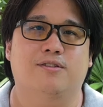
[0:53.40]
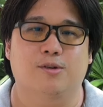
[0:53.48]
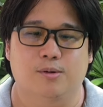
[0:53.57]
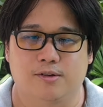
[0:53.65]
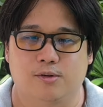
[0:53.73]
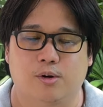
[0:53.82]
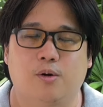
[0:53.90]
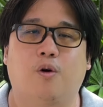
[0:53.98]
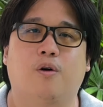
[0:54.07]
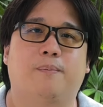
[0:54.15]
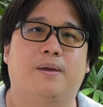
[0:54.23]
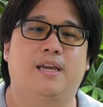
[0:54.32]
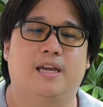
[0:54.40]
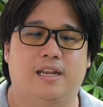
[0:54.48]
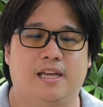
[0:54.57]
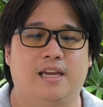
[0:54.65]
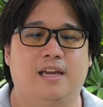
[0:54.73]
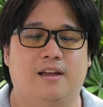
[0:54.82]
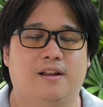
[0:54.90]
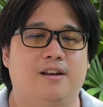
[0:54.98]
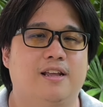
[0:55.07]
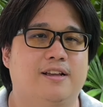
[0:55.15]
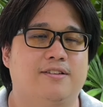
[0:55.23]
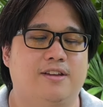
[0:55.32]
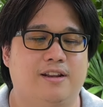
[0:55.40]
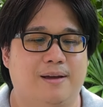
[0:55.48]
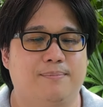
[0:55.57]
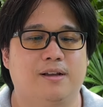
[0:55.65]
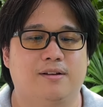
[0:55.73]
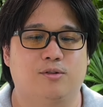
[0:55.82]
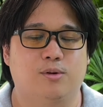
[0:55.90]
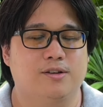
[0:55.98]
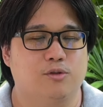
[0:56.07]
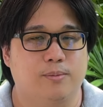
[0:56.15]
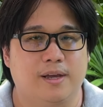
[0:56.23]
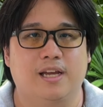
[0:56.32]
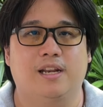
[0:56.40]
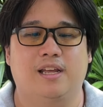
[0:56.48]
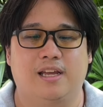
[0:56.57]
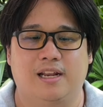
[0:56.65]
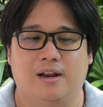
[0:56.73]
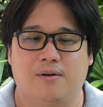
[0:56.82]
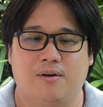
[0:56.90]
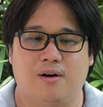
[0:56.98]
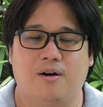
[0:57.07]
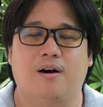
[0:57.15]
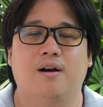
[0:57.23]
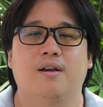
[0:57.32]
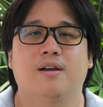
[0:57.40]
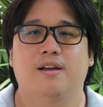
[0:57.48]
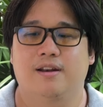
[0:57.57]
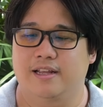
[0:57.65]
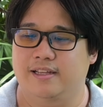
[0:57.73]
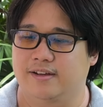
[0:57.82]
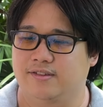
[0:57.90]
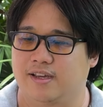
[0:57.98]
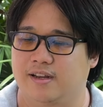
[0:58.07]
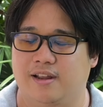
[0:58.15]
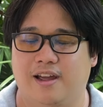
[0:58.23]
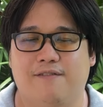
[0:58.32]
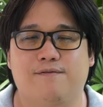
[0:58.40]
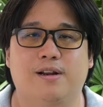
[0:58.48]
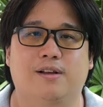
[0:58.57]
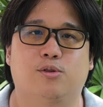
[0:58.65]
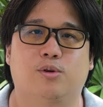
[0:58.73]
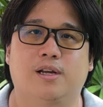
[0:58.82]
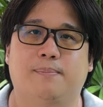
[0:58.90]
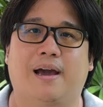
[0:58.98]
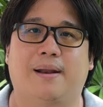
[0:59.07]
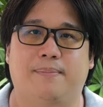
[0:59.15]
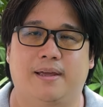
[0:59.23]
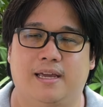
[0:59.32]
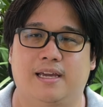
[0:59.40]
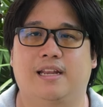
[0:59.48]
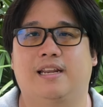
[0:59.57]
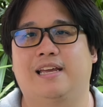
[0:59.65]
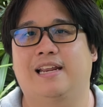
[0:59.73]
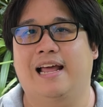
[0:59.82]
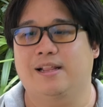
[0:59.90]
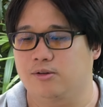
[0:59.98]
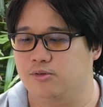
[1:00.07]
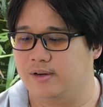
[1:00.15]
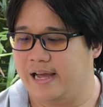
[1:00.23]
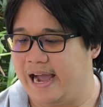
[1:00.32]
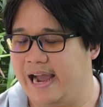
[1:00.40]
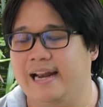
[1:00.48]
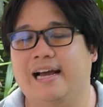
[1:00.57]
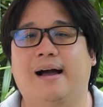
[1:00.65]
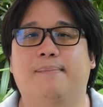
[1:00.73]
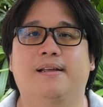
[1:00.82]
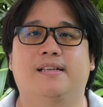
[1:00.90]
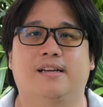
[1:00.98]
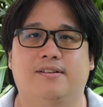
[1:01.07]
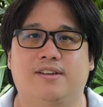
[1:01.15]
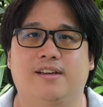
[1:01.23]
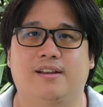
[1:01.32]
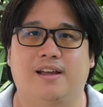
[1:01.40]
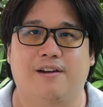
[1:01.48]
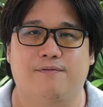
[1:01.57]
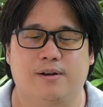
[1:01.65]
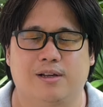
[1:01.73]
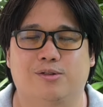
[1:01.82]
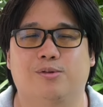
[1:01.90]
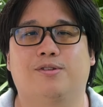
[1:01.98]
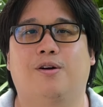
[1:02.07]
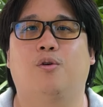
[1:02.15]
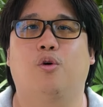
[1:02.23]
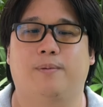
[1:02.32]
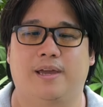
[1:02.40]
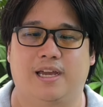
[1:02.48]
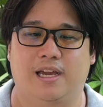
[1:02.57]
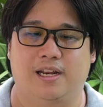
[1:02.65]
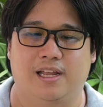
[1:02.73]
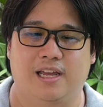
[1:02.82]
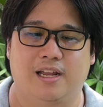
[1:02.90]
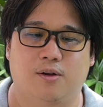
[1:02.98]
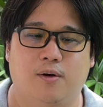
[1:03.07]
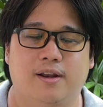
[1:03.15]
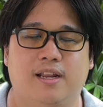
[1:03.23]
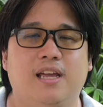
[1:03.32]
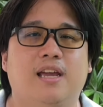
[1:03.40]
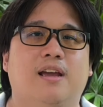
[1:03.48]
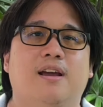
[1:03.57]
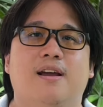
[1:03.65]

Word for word: 1006 P E DGS F 1010 P E แล้วก็ DGS F 1 0 1 8 P E และตัวสุดท้ายนะครับ DGS F 1 0 2 6 P E โดยที่